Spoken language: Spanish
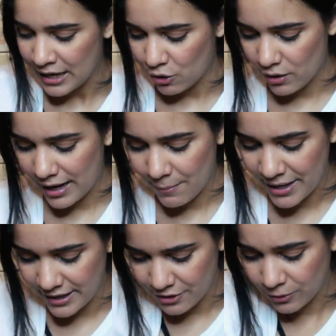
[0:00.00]
con
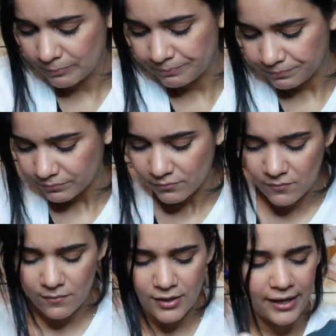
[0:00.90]
amarillo.
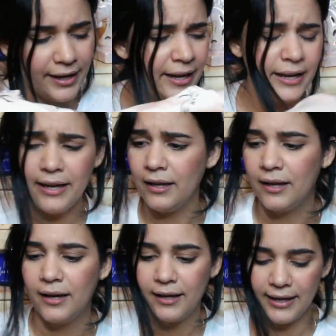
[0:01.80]
Y
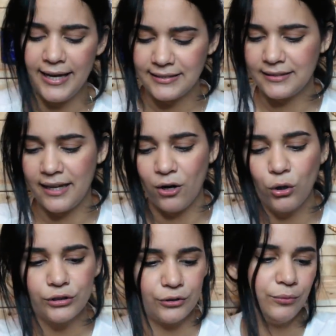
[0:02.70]
este
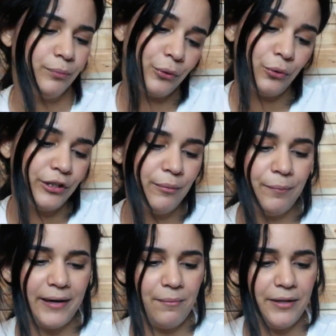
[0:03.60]
otro, por
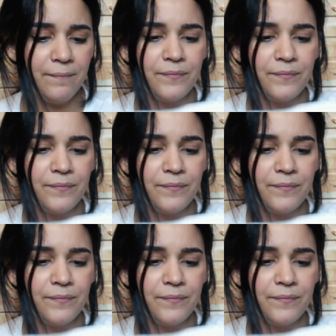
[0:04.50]
último para mí,